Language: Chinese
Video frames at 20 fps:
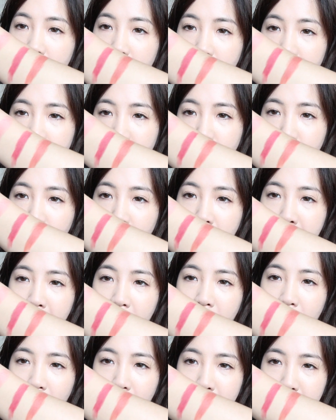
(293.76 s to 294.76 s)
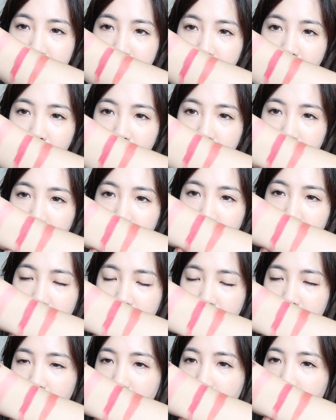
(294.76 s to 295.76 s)
这是 creamy lipstick， 这
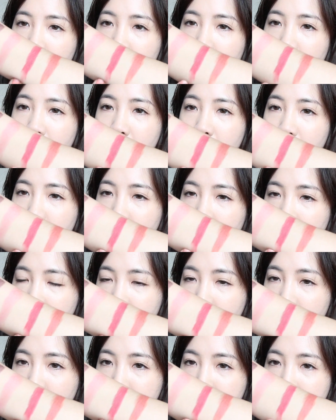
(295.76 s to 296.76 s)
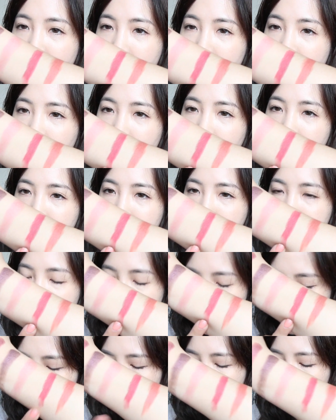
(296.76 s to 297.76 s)
是matte
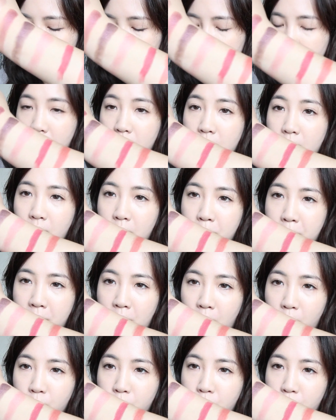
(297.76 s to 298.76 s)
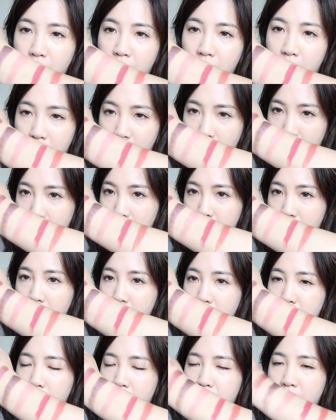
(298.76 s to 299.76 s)
lipstick， 这个比较雾一点
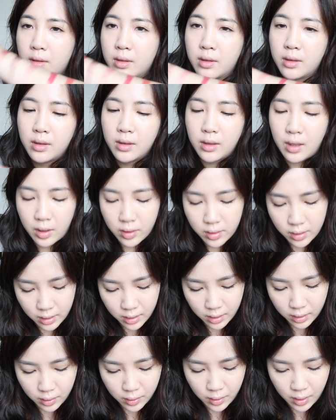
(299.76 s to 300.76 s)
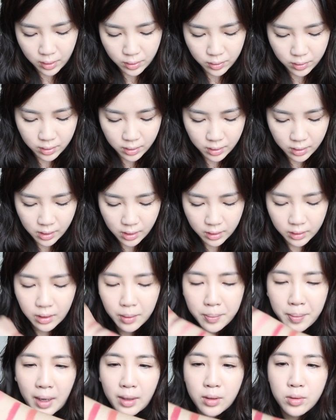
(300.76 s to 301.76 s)
点。然后这个的话就是跟
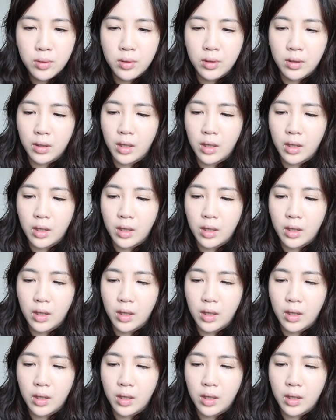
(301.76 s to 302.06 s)
一般唇